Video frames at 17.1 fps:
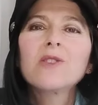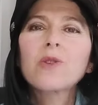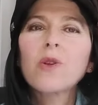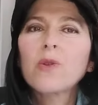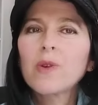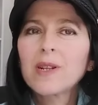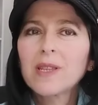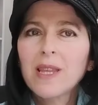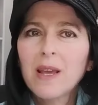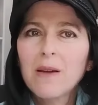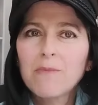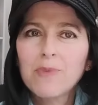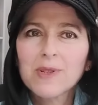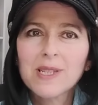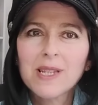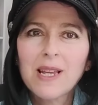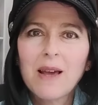todo el
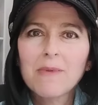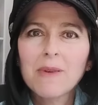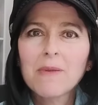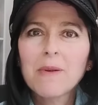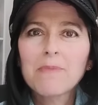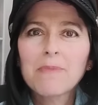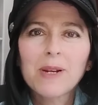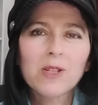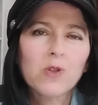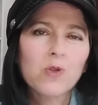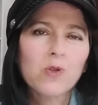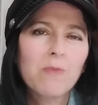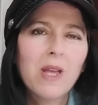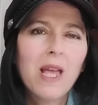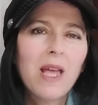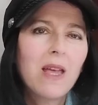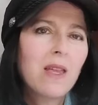tiempo se la vive
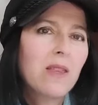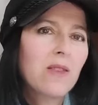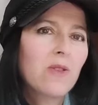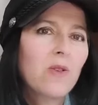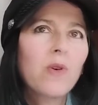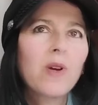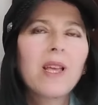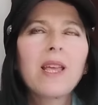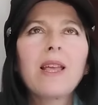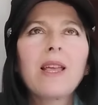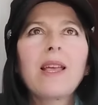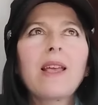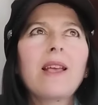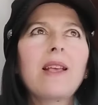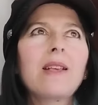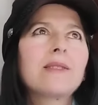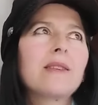presumiendo
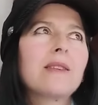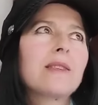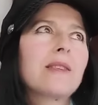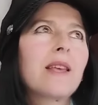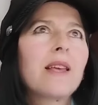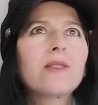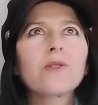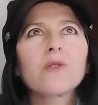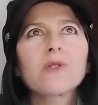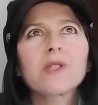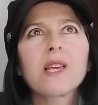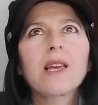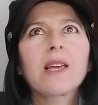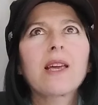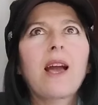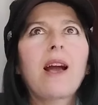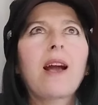y,
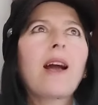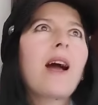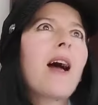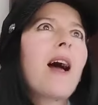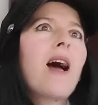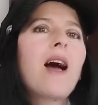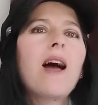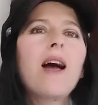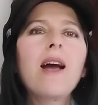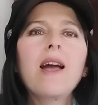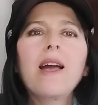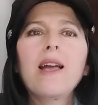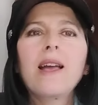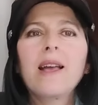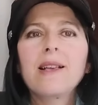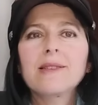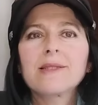sintiéndose que acá,
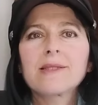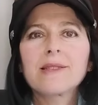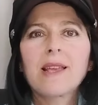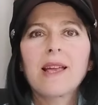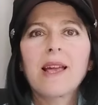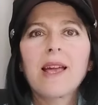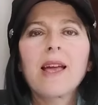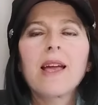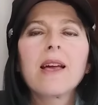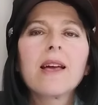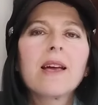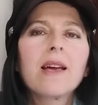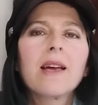este,